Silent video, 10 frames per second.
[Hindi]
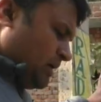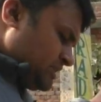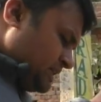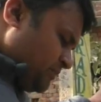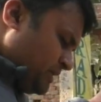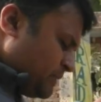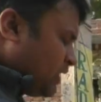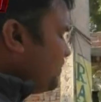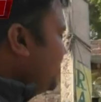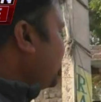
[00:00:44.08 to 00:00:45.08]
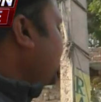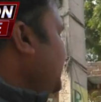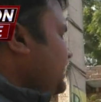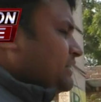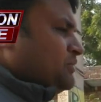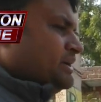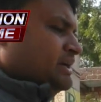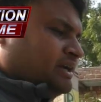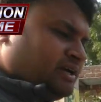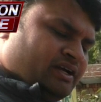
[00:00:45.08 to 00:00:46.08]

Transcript: बाबा साहब भीमराव अम्बेडकर की लगी हुई है